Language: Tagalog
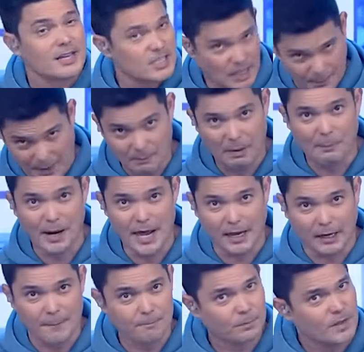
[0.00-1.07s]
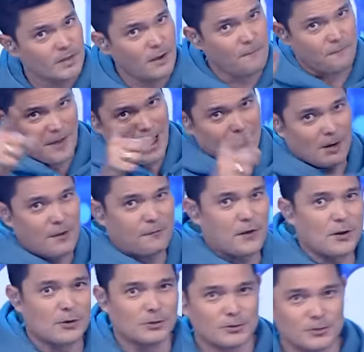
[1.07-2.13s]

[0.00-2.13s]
sa pagbabalik ng Family Feud.